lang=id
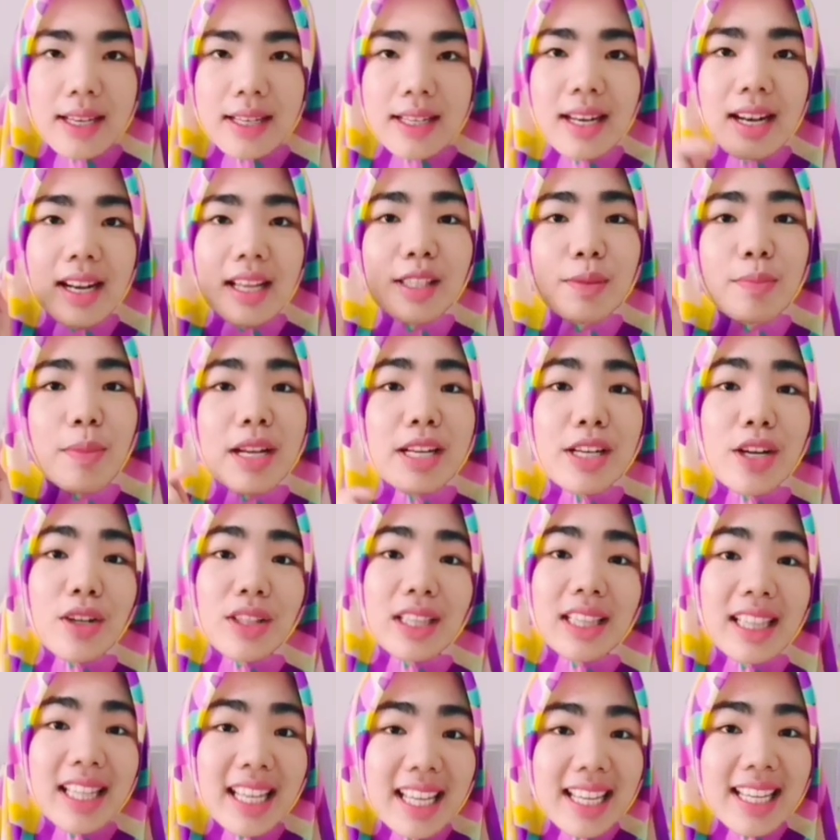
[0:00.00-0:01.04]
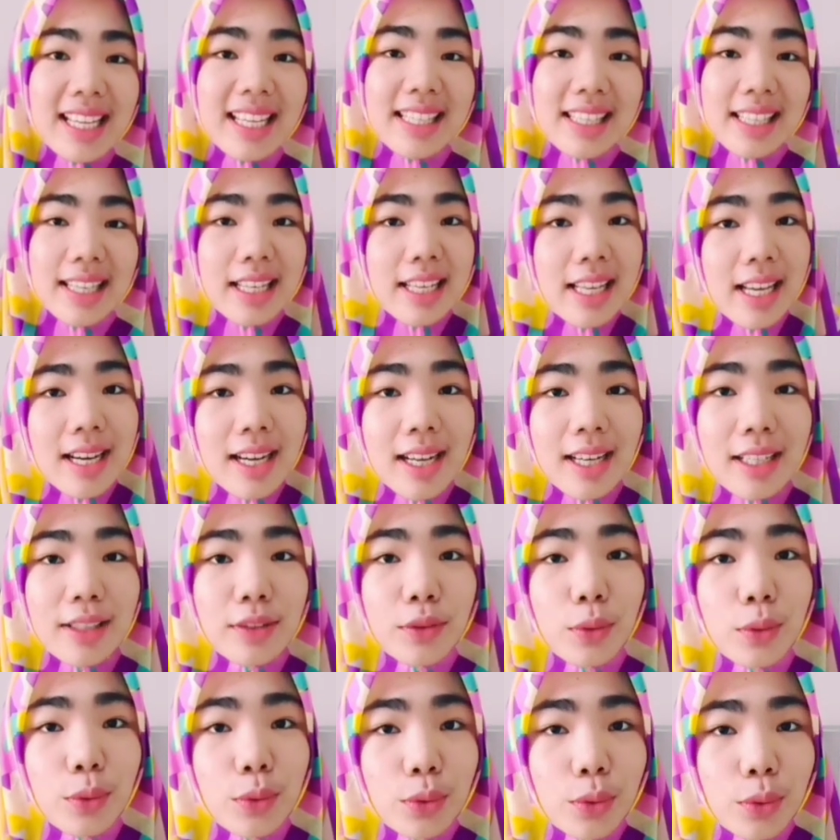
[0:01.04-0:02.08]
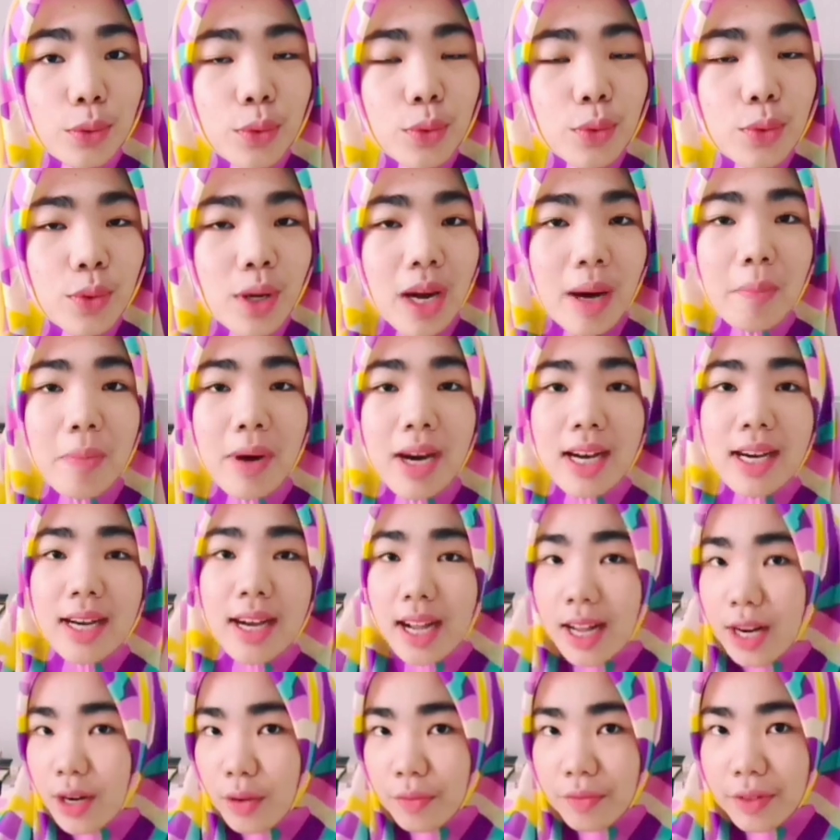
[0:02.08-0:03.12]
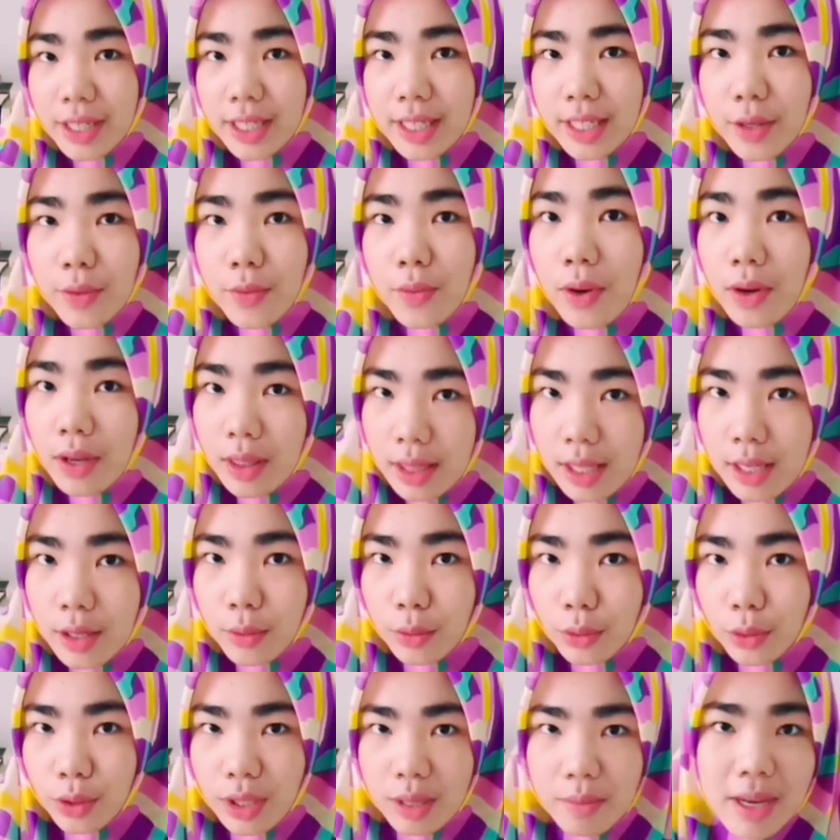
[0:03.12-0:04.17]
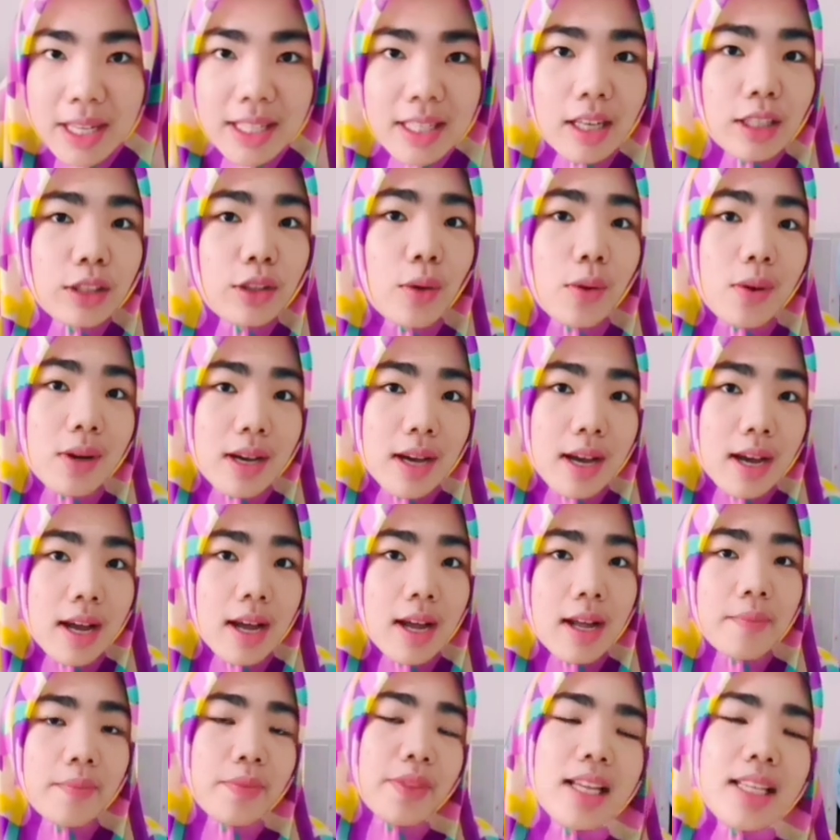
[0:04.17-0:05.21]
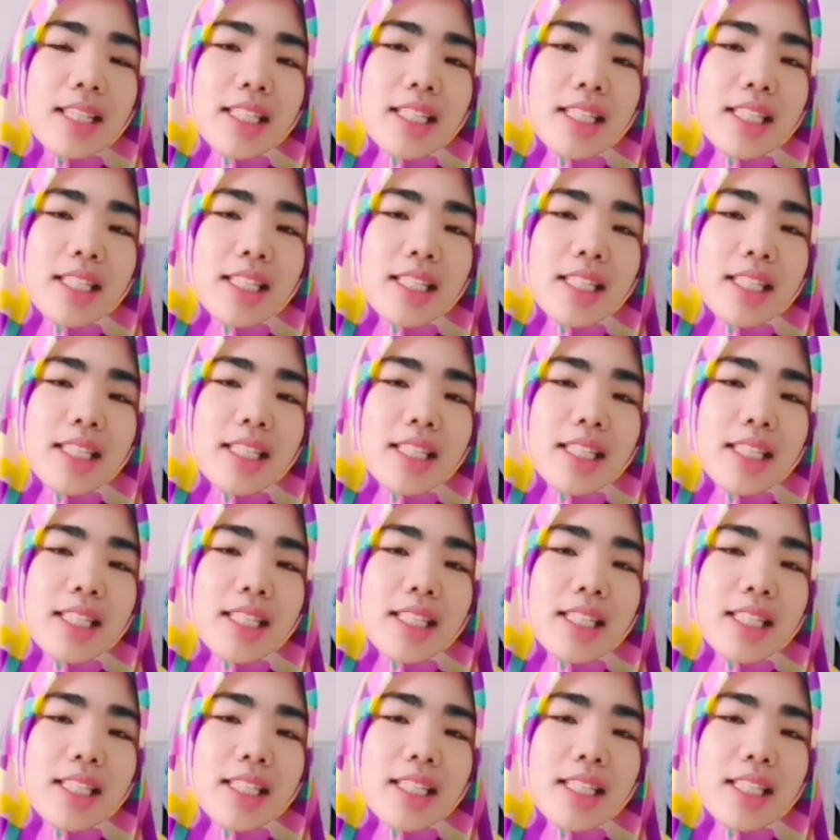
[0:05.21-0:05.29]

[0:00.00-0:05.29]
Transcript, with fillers: The last but not least, ini yang kalian tunggu-tunggu, apakah novel ini worth it untuk dibaca atau enggak?